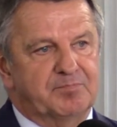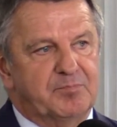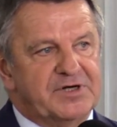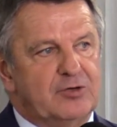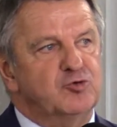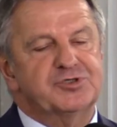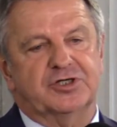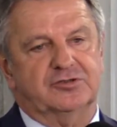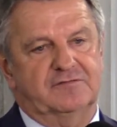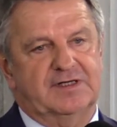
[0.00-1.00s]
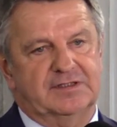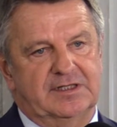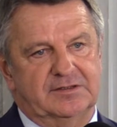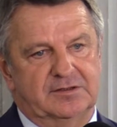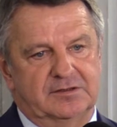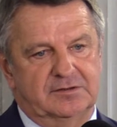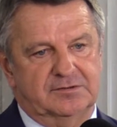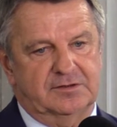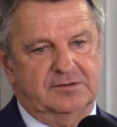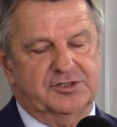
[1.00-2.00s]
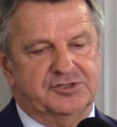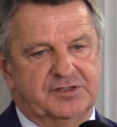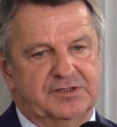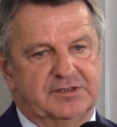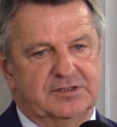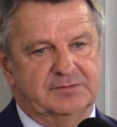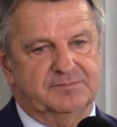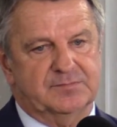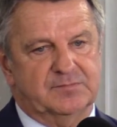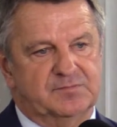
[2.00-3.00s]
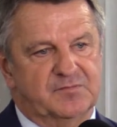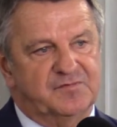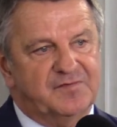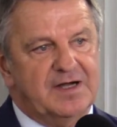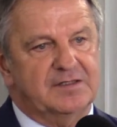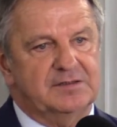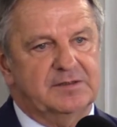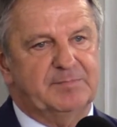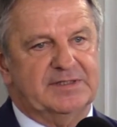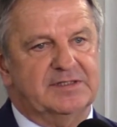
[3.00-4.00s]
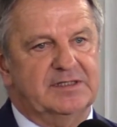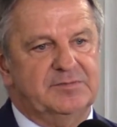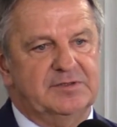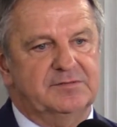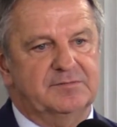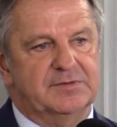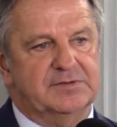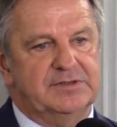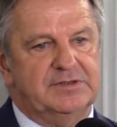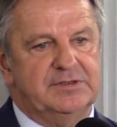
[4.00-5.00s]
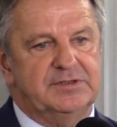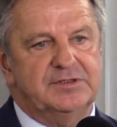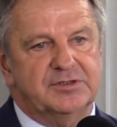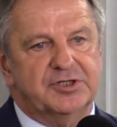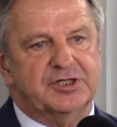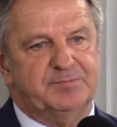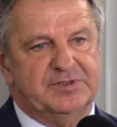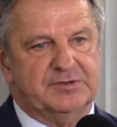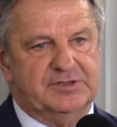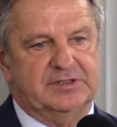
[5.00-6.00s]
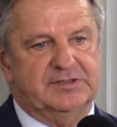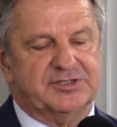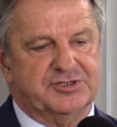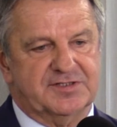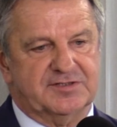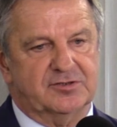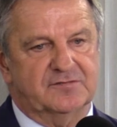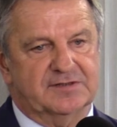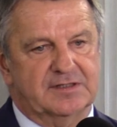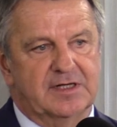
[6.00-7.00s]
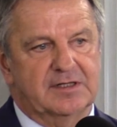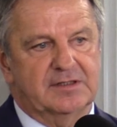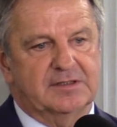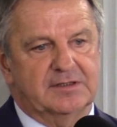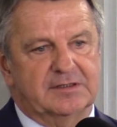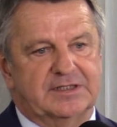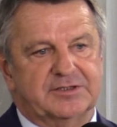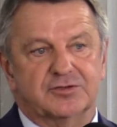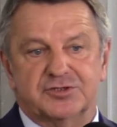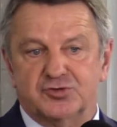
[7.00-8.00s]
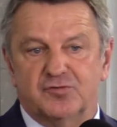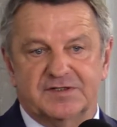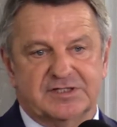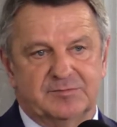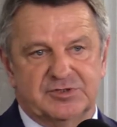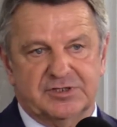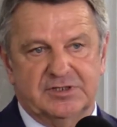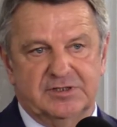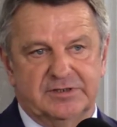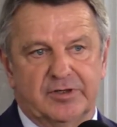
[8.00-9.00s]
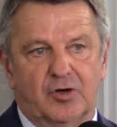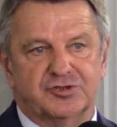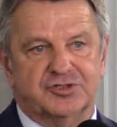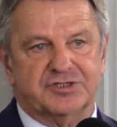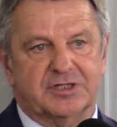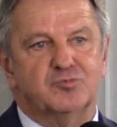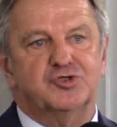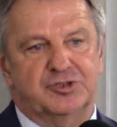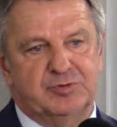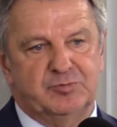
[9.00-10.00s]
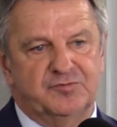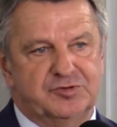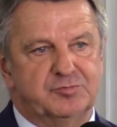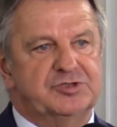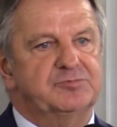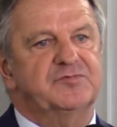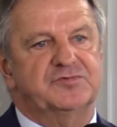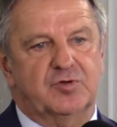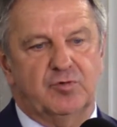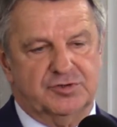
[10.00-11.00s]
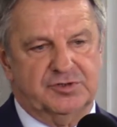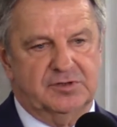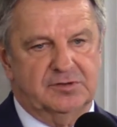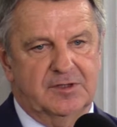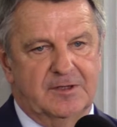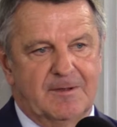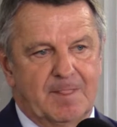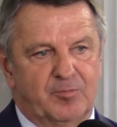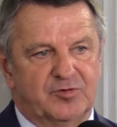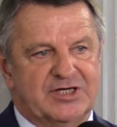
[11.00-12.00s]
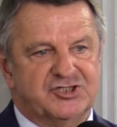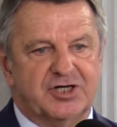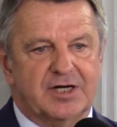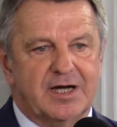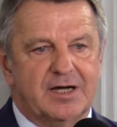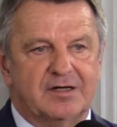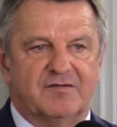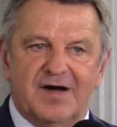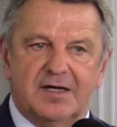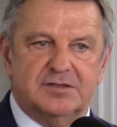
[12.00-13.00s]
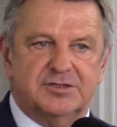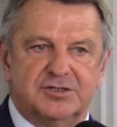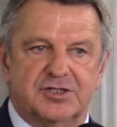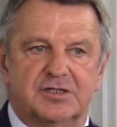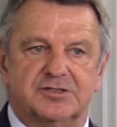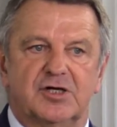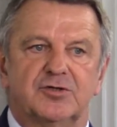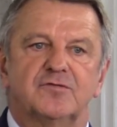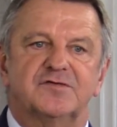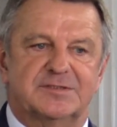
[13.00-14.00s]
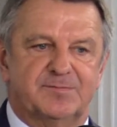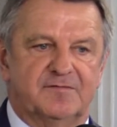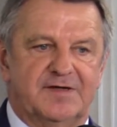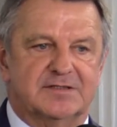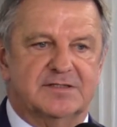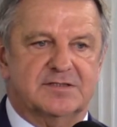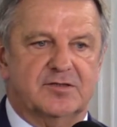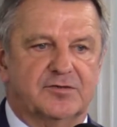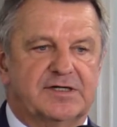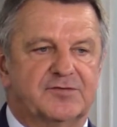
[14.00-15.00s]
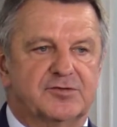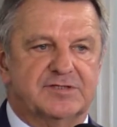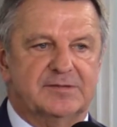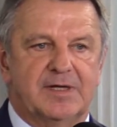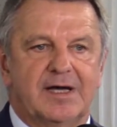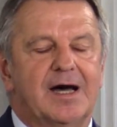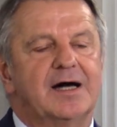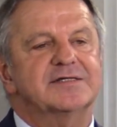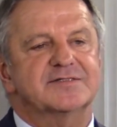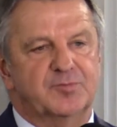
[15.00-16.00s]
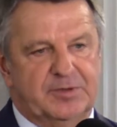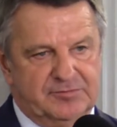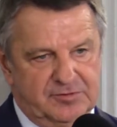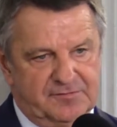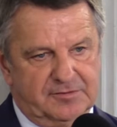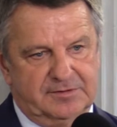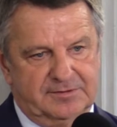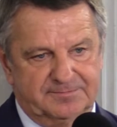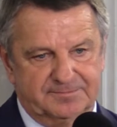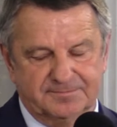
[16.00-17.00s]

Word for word: braku przygotowania do, do jesiennej mm, fali pandemii y, i, i grypy tej naszej sezonowej. Dlatego też uważamy, że o tych rzeczach musimy mówić, musimy mówić głośno, bo nasz kraj chwali się zieloną wyspą w walce z koronawirusem, a jest zupełnie odwrotnie.